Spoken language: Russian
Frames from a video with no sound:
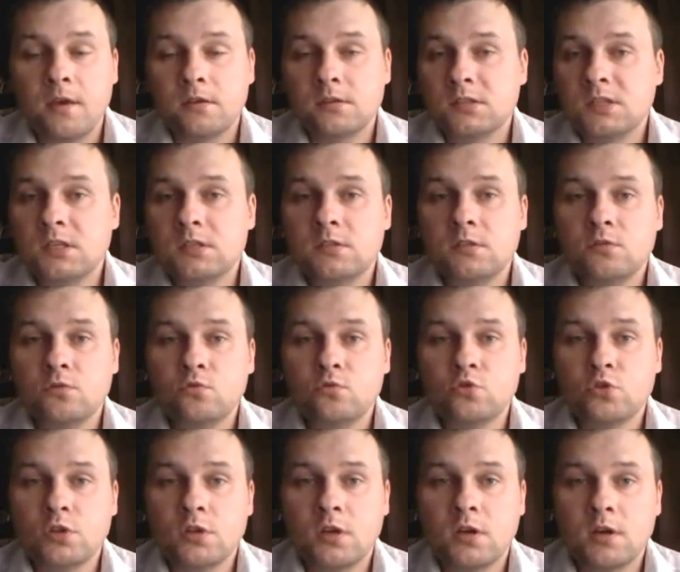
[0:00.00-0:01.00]
Здесь не
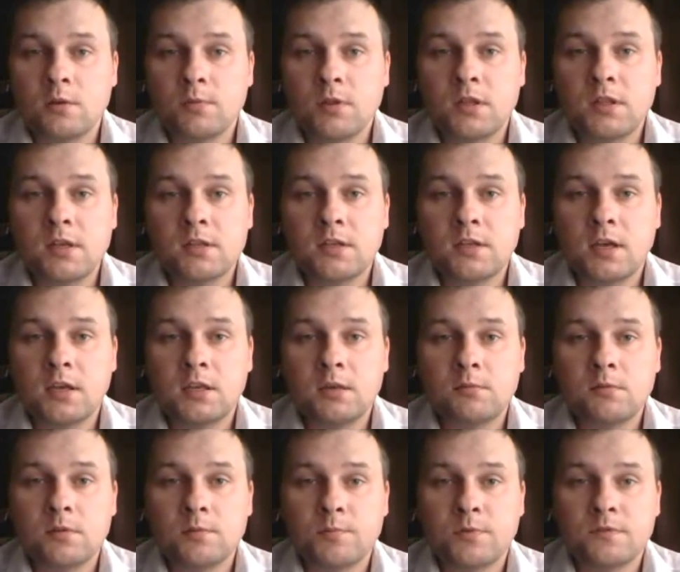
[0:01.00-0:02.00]
нужно обладать
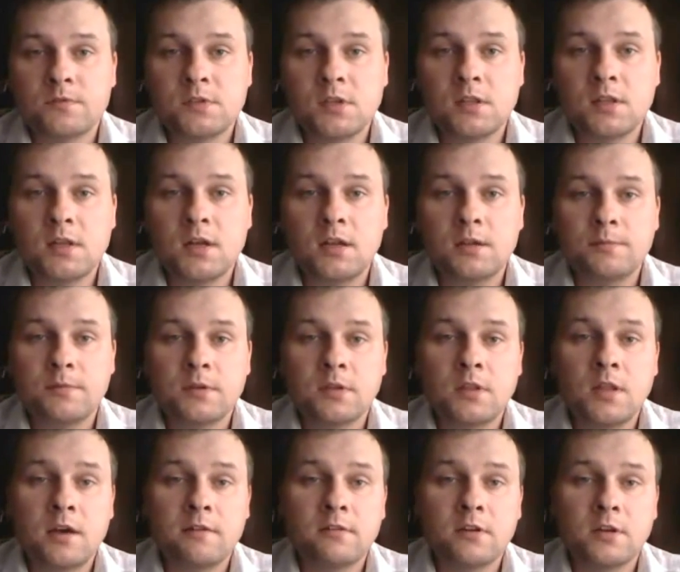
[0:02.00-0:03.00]
какими-то профессиональными
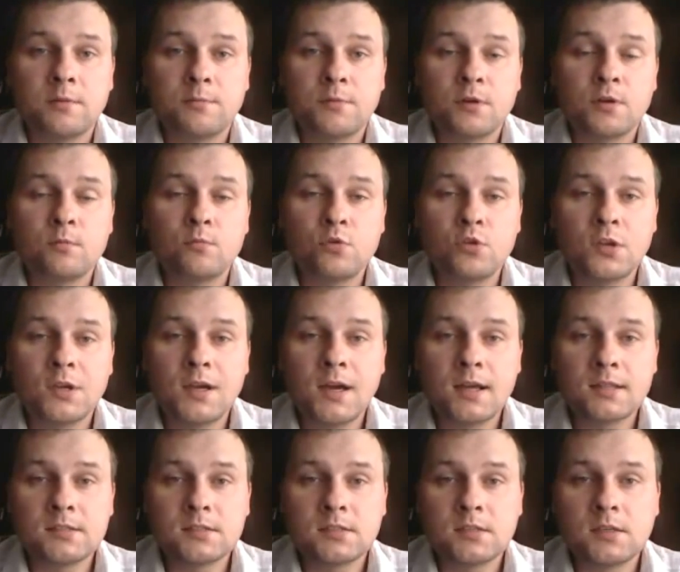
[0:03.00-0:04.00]
навыками
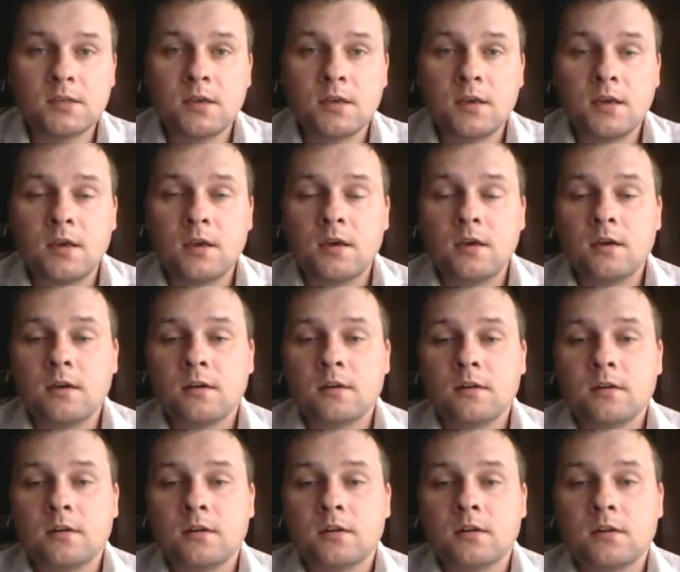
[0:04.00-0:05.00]
коммуникаций,
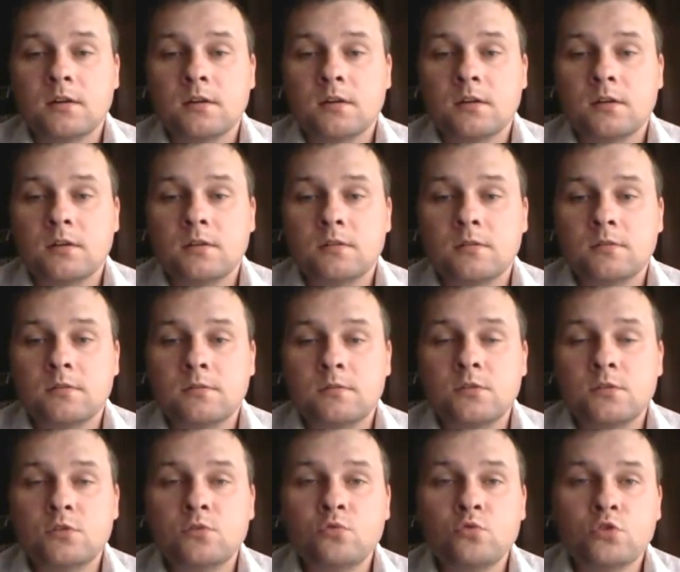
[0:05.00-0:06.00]

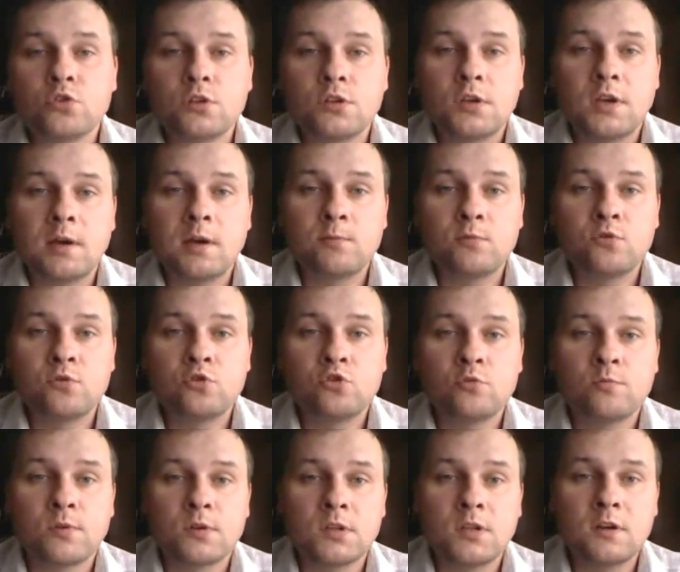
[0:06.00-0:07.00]
не нужно никому
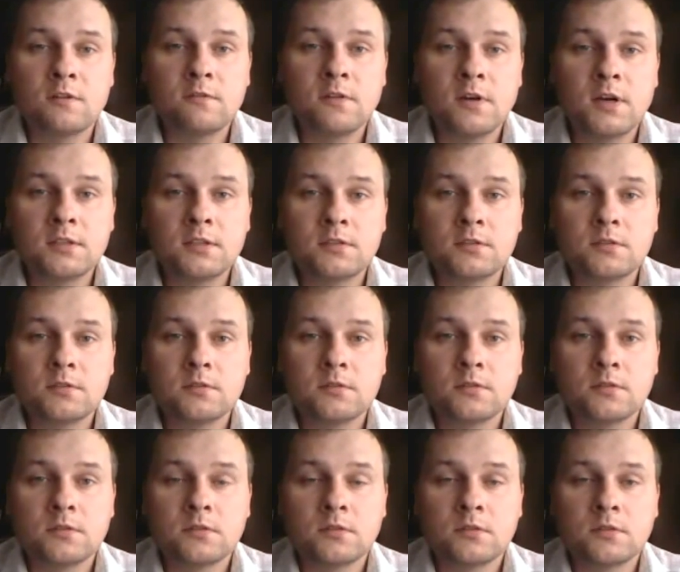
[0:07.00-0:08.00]
ничего продавать
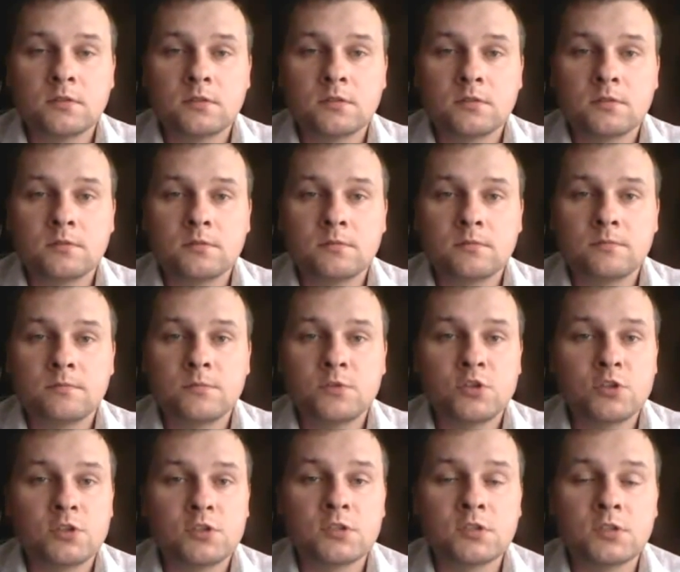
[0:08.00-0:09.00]

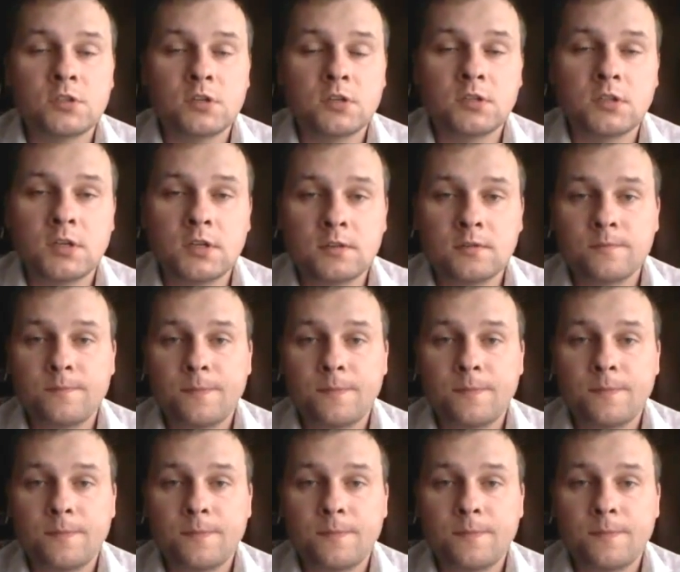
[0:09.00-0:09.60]
через интернет.